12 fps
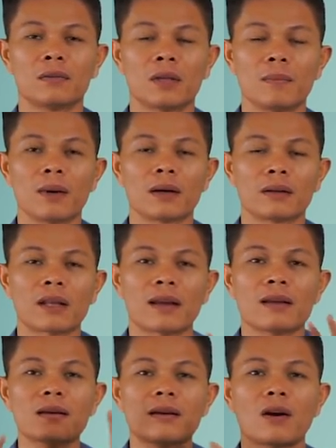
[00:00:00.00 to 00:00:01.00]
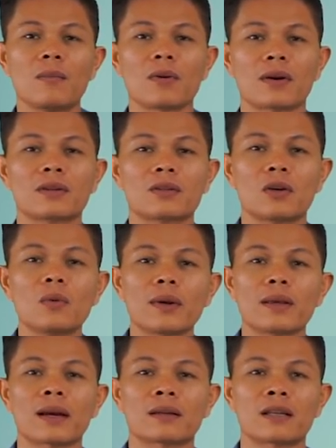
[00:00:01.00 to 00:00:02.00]
Thì mình thấy có một cái số
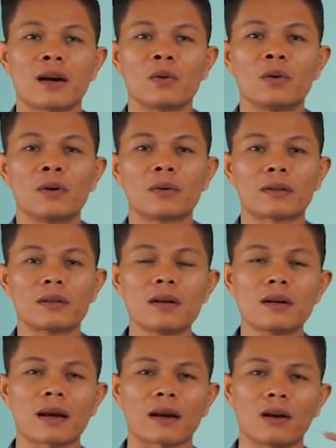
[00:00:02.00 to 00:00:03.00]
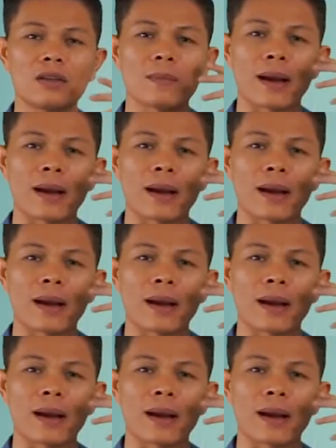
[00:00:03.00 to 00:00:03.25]
nguyên nhân sau. Nguyên thứ nhất là có nhiều